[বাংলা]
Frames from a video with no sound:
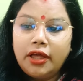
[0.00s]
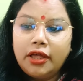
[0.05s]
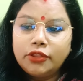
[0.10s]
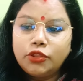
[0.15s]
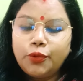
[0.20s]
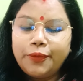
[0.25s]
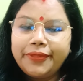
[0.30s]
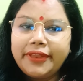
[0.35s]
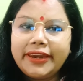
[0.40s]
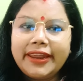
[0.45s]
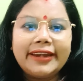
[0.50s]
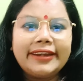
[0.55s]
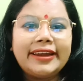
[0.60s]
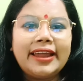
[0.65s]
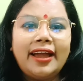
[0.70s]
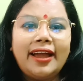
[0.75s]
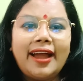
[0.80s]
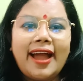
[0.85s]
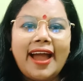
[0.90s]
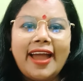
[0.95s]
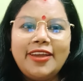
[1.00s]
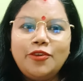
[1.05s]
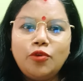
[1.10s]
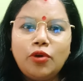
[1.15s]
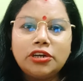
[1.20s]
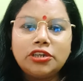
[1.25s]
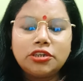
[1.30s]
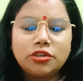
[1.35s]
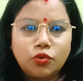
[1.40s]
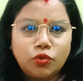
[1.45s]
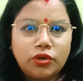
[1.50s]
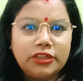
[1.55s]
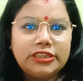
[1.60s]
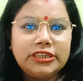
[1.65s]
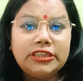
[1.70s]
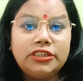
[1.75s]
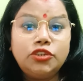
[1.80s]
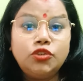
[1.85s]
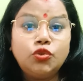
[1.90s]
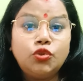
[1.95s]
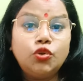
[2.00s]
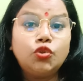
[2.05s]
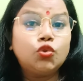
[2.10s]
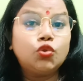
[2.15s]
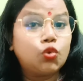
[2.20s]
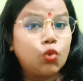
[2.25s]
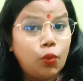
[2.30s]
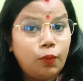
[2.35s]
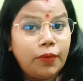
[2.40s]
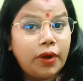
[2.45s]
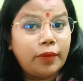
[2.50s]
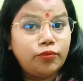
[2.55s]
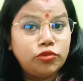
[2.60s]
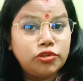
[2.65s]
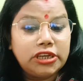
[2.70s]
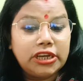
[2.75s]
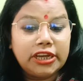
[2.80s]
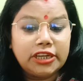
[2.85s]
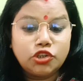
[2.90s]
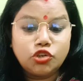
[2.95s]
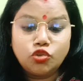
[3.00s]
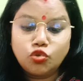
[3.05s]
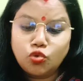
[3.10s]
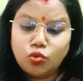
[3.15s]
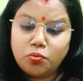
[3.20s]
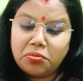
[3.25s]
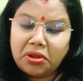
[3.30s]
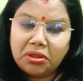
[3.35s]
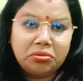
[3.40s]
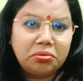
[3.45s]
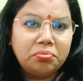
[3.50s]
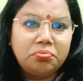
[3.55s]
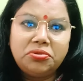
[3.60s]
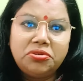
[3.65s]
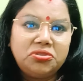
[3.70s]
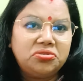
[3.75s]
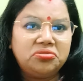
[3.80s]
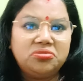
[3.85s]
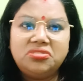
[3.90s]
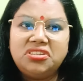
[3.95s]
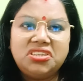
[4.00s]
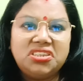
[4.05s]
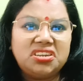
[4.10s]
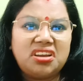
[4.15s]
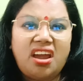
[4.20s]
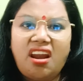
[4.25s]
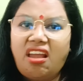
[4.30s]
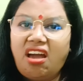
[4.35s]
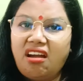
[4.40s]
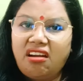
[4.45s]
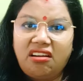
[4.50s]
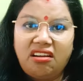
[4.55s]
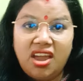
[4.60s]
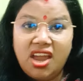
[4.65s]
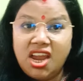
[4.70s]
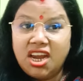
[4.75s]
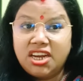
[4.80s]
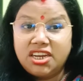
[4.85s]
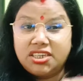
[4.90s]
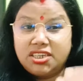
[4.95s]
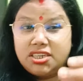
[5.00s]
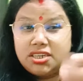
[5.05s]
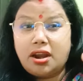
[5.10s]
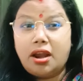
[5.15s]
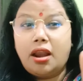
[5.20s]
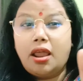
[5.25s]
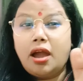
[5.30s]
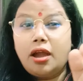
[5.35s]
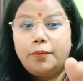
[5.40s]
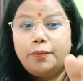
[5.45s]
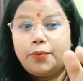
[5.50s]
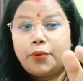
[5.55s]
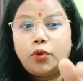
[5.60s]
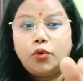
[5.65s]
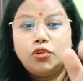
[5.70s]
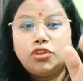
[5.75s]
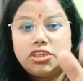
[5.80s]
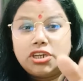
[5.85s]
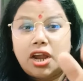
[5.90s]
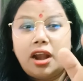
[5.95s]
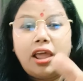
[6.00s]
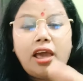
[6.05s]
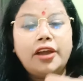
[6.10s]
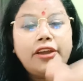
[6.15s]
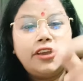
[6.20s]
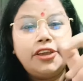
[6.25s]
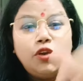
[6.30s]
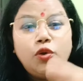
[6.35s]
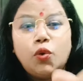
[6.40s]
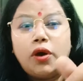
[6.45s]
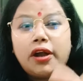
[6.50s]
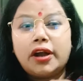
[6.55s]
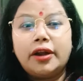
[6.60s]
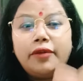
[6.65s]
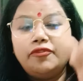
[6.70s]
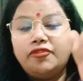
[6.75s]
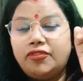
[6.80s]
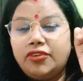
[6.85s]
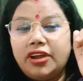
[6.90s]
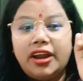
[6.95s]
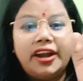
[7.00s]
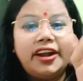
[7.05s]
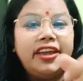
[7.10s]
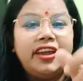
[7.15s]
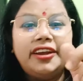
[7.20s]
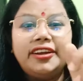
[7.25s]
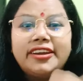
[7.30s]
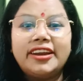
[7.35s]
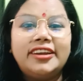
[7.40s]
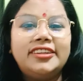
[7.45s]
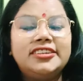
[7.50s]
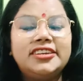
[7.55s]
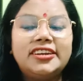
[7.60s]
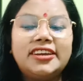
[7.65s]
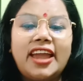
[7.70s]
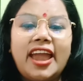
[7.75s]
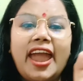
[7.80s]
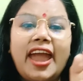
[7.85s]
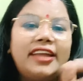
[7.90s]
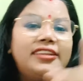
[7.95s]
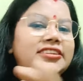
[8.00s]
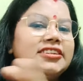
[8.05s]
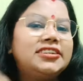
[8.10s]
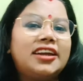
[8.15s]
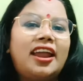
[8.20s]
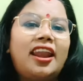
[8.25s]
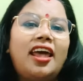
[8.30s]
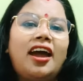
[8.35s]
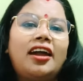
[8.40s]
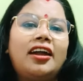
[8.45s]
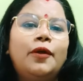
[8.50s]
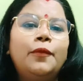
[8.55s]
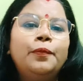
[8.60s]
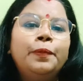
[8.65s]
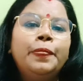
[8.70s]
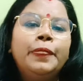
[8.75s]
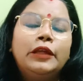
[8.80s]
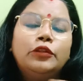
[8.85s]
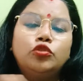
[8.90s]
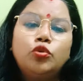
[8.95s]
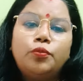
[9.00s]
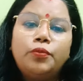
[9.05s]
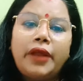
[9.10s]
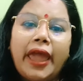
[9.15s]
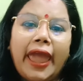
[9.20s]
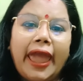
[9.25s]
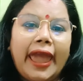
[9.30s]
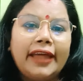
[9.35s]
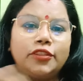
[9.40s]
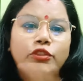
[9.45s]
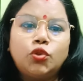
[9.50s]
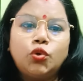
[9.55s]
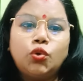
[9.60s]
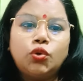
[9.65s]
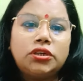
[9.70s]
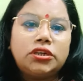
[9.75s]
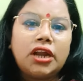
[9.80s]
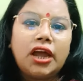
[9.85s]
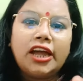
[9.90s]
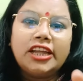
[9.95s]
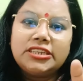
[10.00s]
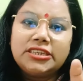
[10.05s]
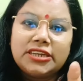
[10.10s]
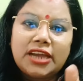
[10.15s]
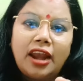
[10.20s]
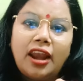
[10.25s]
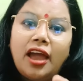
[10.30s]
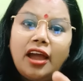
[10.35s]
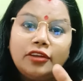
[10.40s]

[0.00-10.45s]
তোমাদেরকে একটা আইওয়াশ করেছে যদিও তোমরা বুঝে গেছো তোমরা তো ভীষণ চালাক চালাক ব্রো চালাক ইউ আর এ ভেরি ইন্টেলিজেন্ট অ্যান্ড চালাক তোমরা এতটা চালাক